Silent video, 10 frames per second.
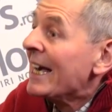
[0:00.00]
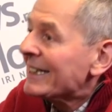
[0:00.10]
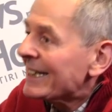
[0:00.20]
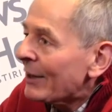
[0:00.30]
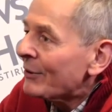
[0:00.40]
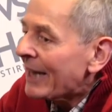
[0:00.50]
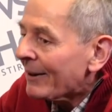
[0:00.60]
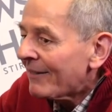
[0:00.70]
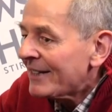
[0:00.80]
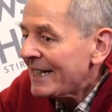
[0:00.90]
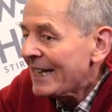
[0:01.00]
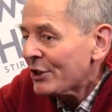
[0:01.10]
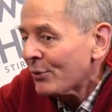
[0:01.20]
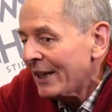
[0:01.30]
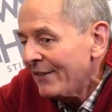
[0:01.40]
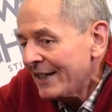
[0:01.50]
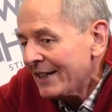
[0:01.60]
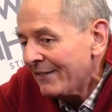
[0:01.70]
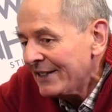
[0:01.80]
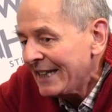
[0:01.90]
C'est ça le terme d'investigation.
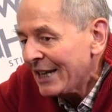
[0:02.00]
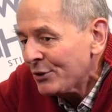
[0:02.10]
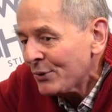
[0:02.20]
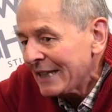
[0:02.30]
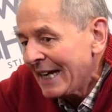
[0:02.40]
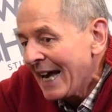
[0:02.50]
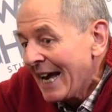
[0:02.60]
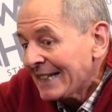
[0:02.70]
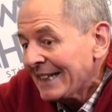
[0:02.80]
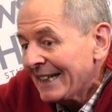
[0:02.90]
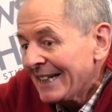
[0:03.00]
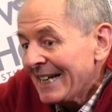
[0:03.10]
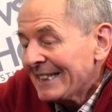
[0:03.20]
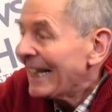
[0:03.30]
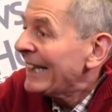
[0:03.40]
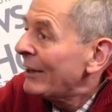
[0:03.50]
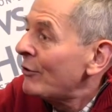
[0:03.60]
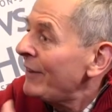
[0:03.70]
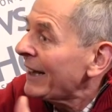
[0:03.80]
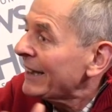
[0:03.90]
L'investigation, c'est la
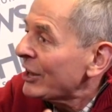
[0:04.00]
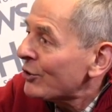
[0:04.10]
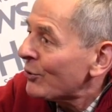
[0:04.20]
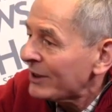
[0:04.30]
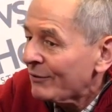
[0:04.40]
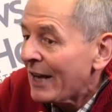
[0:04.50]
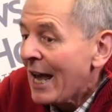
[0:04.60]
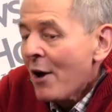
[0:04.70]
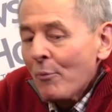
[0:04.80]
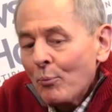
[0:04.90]
découverte des choses, si vous voulez.